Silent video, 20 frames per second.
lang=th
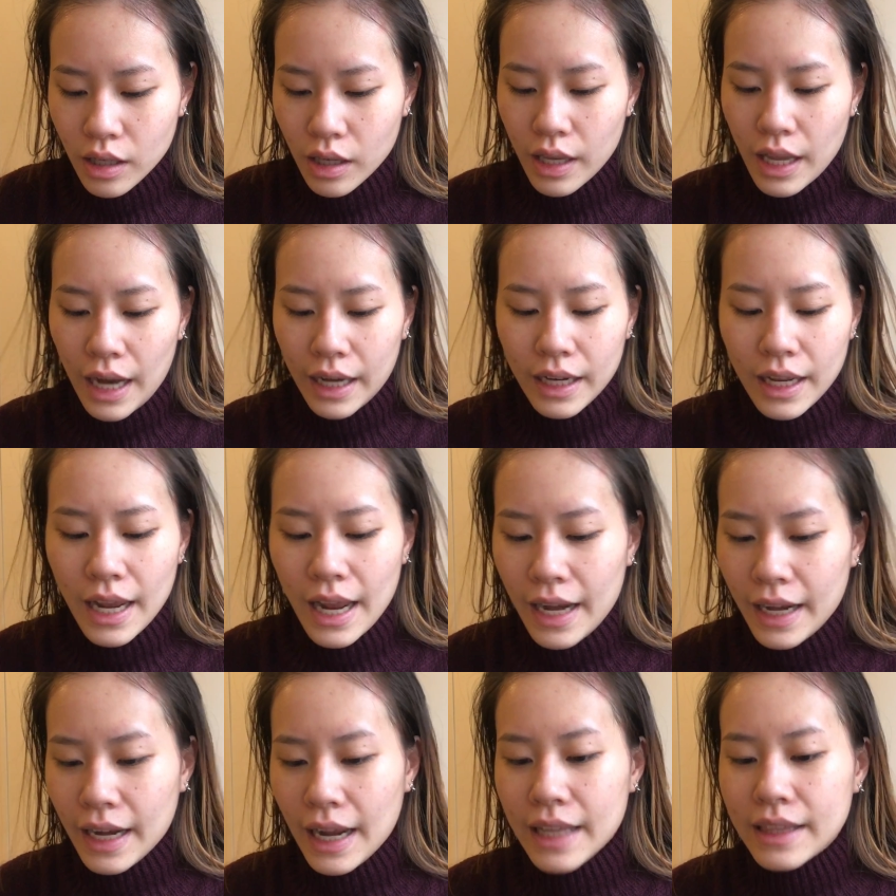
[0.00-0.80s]
อย่างที่
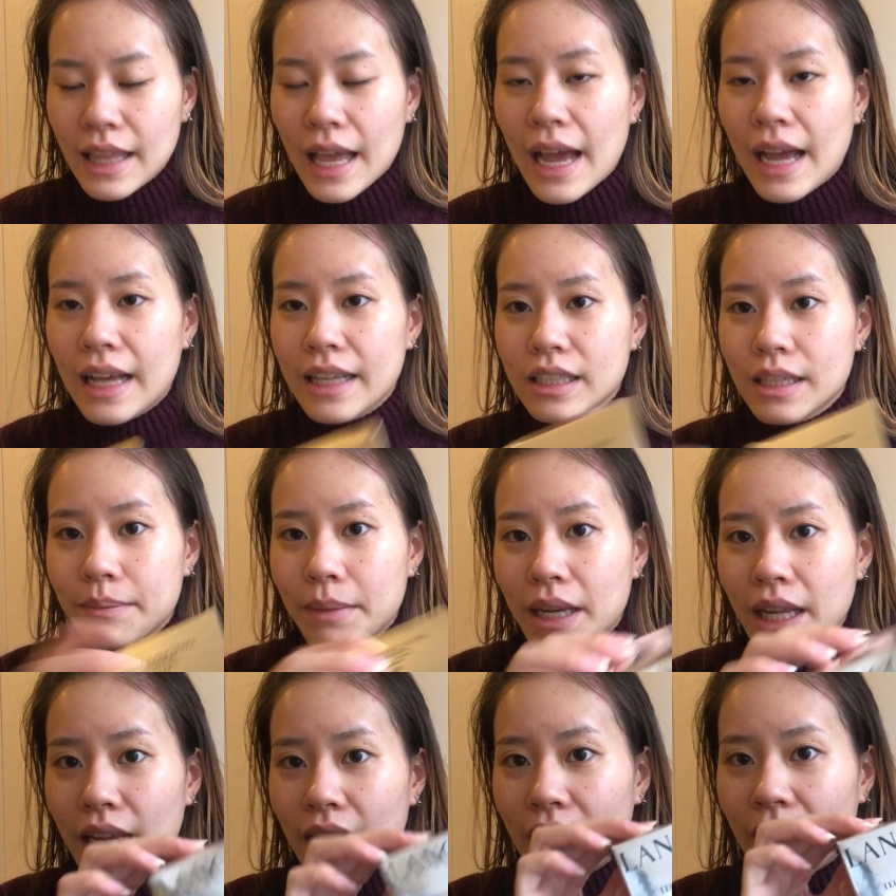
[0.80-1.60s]
เห็นหน้าตาจะ
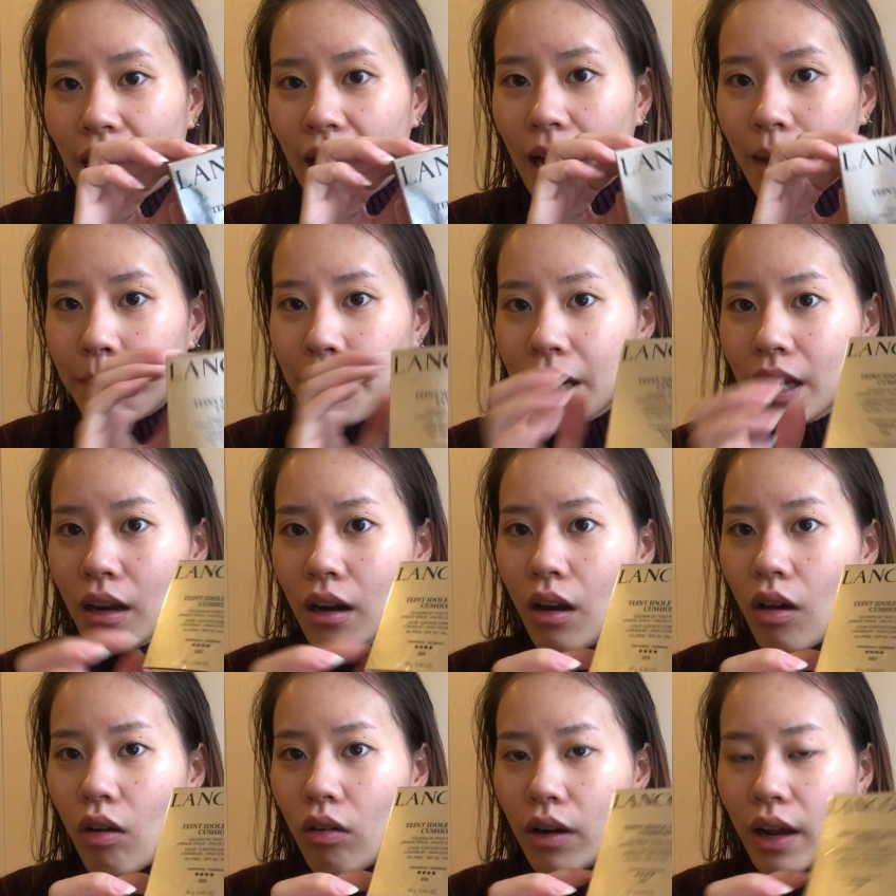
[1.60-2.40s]
เป็นอย่างนี้นะคะเป็น
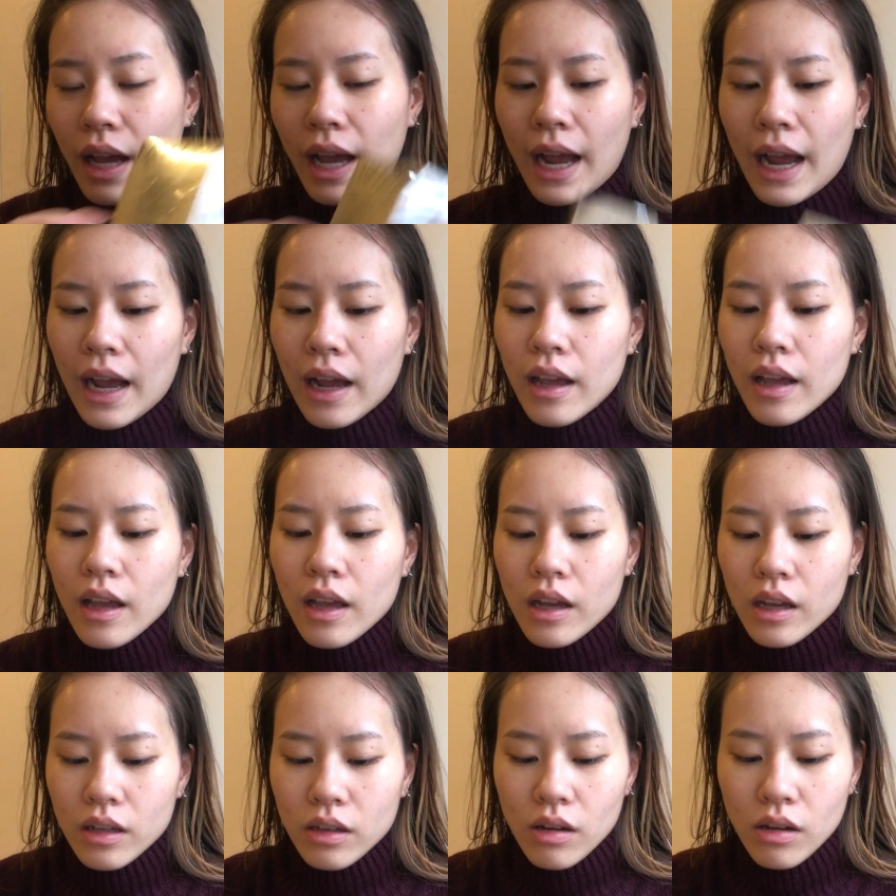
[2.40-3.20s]
กล่องนะคะ
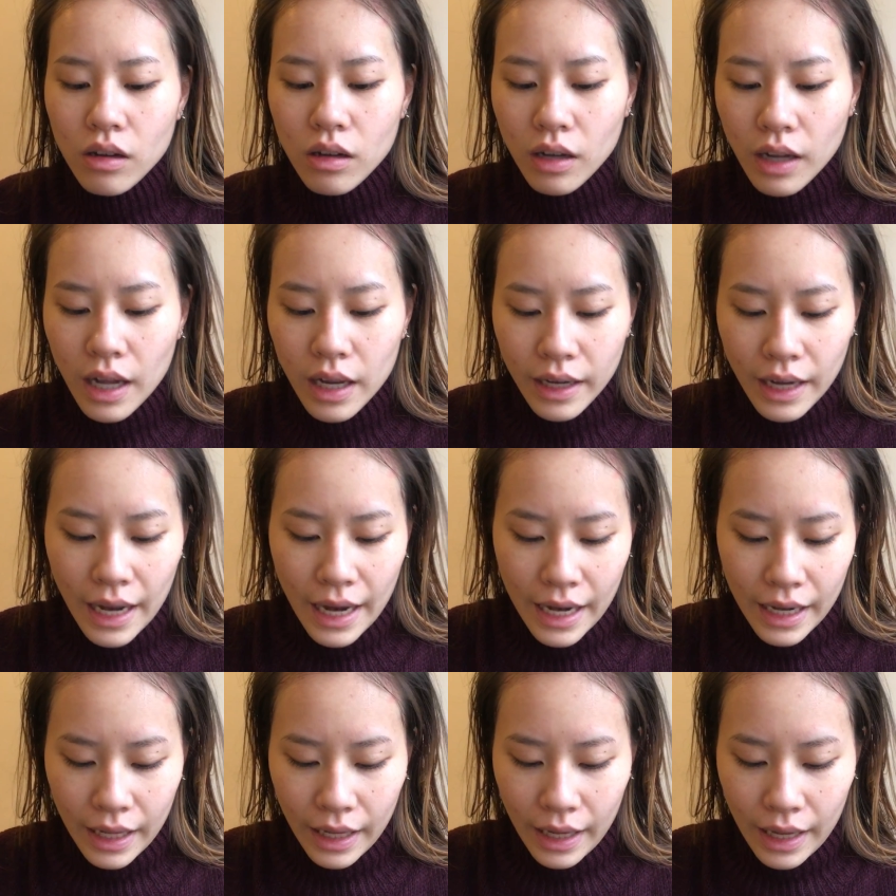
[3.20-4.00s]
ก็ข้างใน
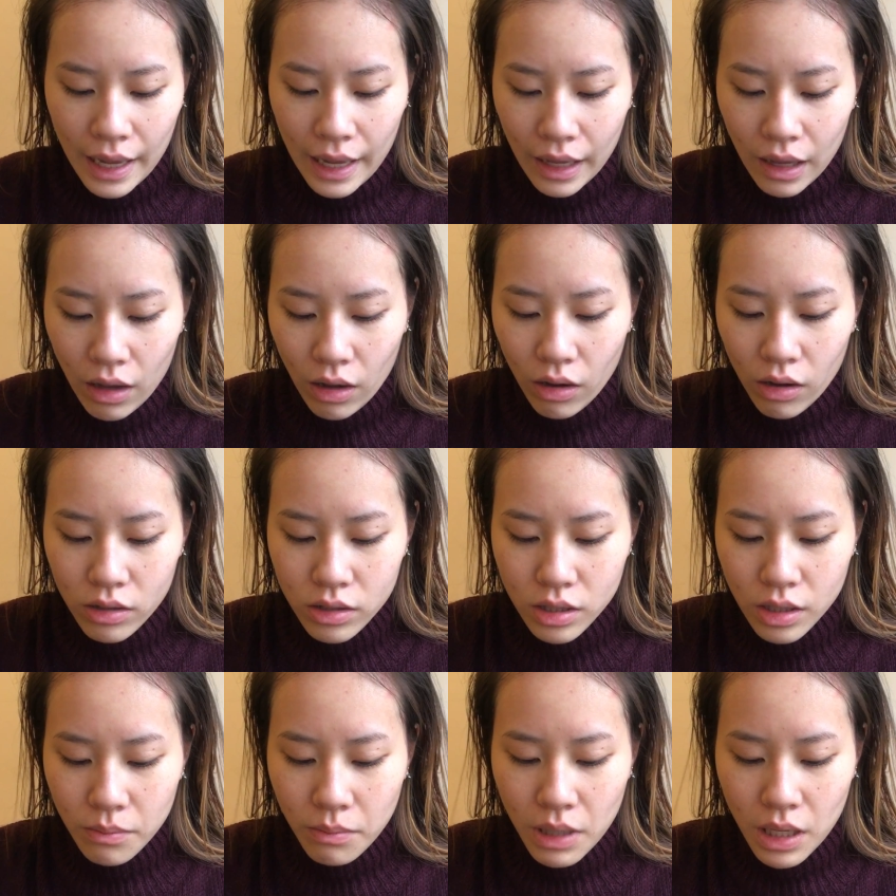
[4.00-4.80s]
นะคะเขาก็
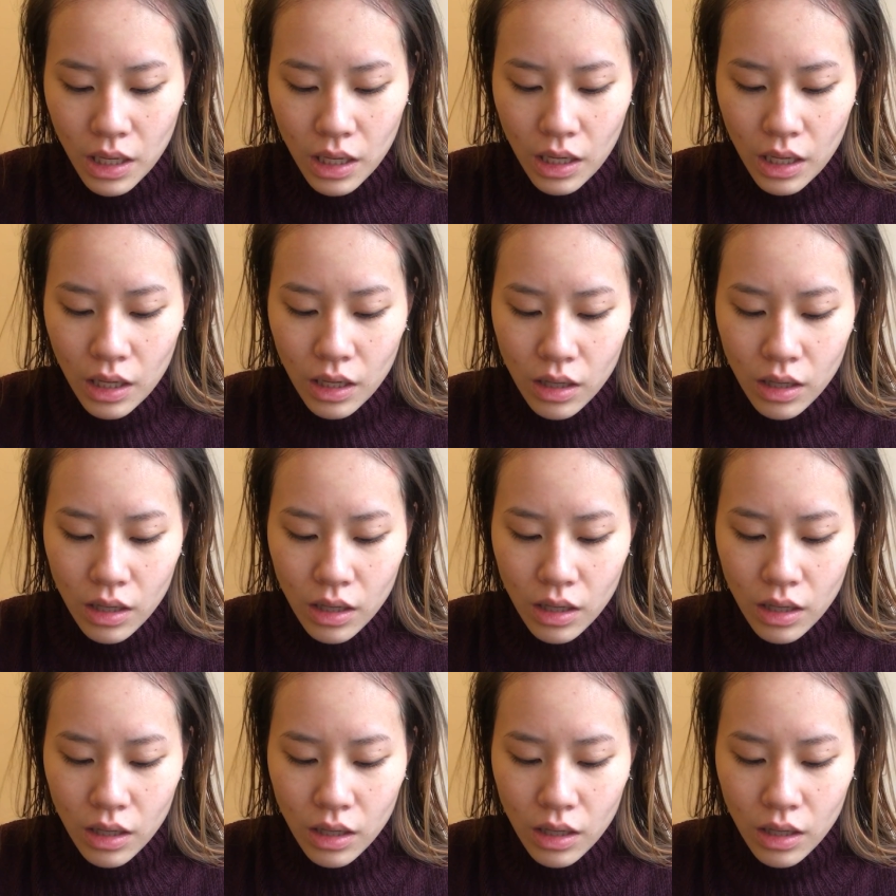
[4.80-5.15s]
จะมี